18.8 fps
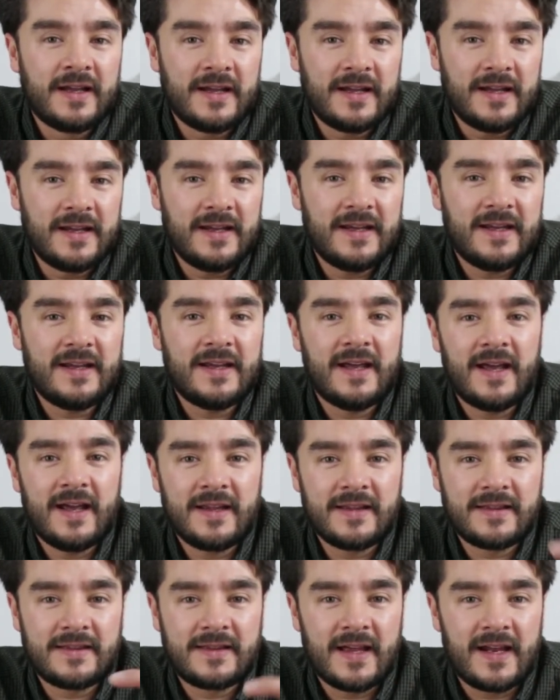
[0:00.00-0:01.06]
y
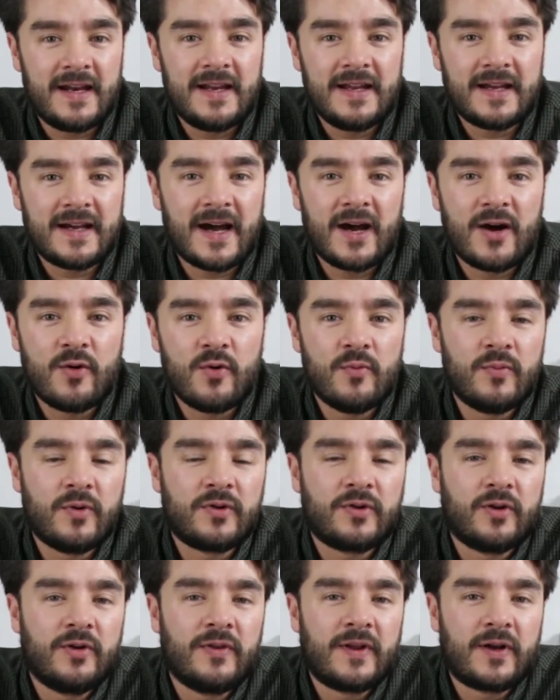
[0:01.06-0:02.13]
te liga un
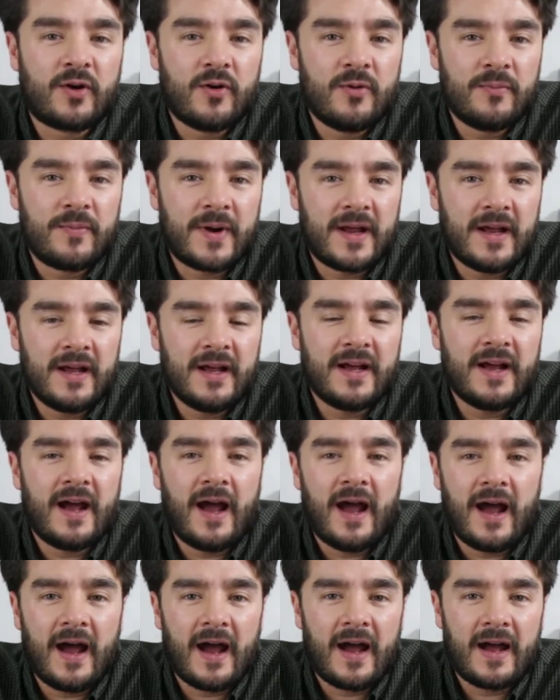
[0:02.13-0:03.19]
botón de compra
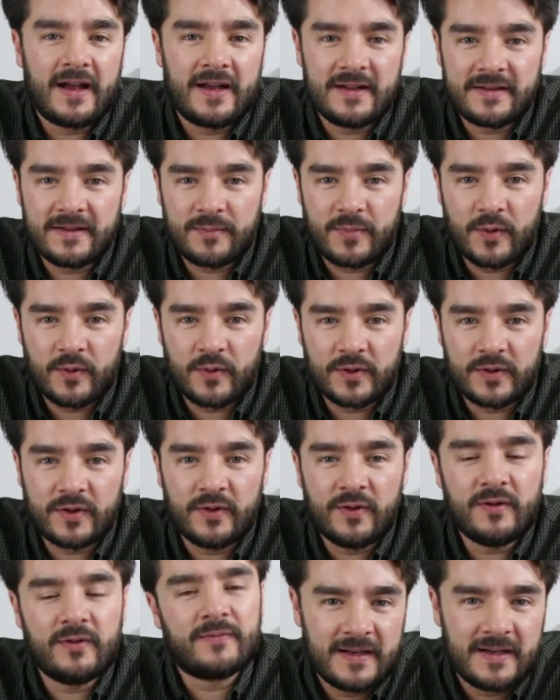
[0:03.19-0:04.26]
a ese
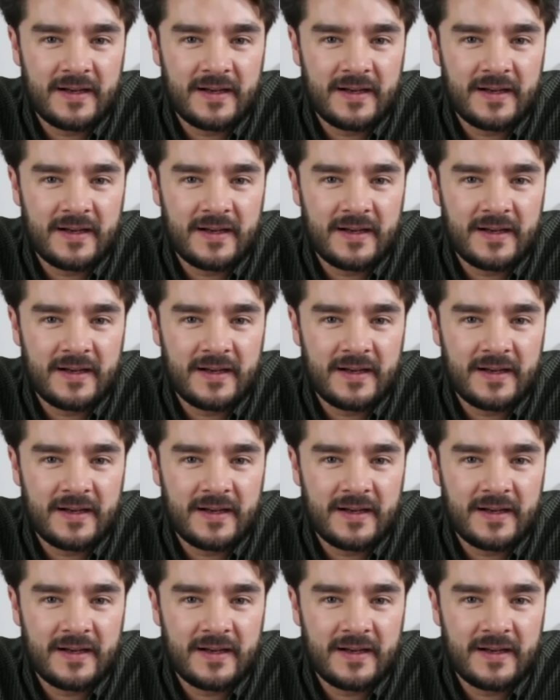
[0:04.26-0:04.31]
producto.